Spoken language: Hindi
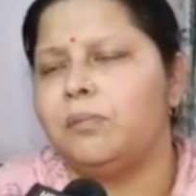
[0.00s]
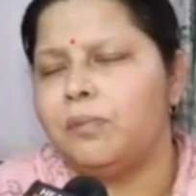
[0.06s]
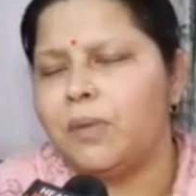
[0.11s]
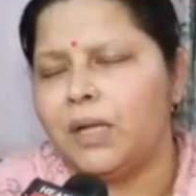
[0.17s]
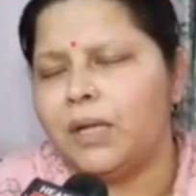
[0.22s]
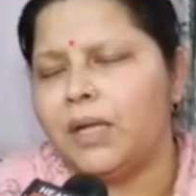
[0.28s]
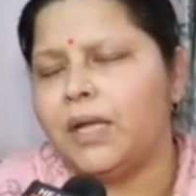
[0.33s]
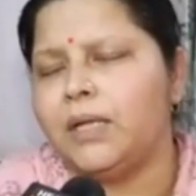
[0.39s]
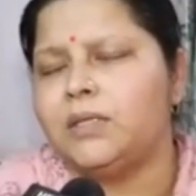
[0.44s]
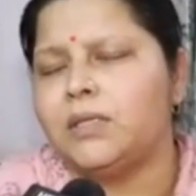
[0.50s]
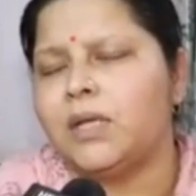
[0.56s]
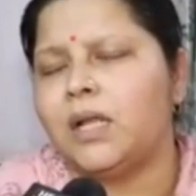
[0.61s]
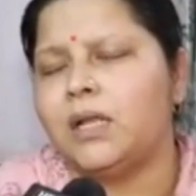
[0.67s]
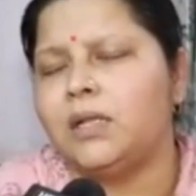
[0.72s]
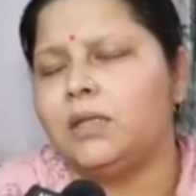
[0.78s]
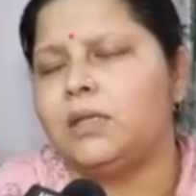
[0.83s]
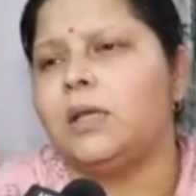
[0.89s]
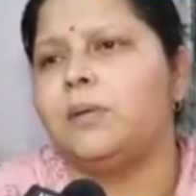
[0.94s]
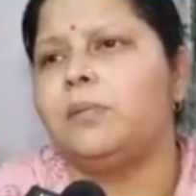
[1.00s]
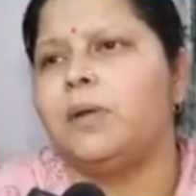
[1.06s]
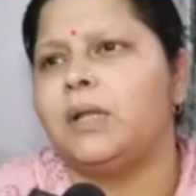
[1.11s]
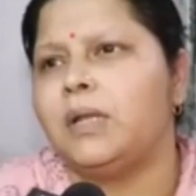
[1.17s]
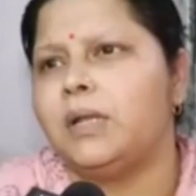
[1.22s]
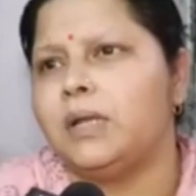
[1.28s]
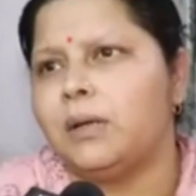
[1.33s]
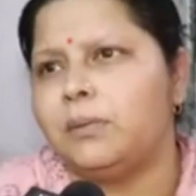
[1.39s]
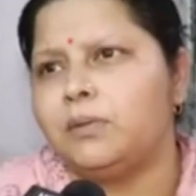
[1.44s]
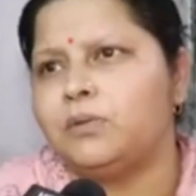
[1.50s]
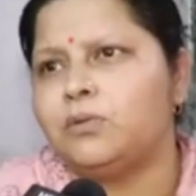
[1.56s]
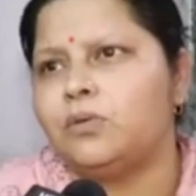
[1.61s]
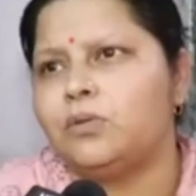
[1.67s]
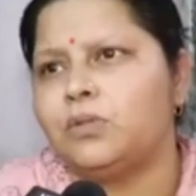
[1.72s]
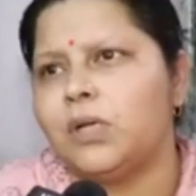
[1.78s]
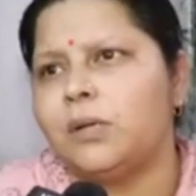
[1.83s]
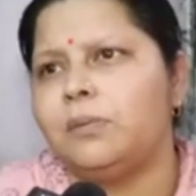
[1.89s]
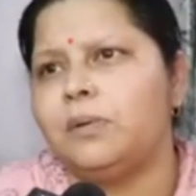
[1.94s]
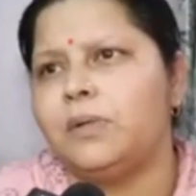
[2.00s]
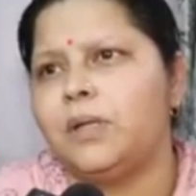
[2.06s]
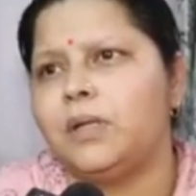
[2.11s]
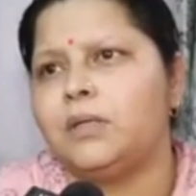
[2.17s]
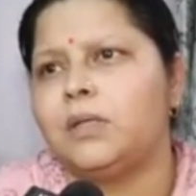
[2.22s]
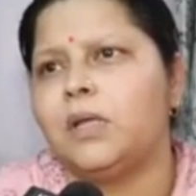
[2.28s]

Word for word: मैं नहीं चाह रही थी कि मैंने कभी सोचा भी नहीं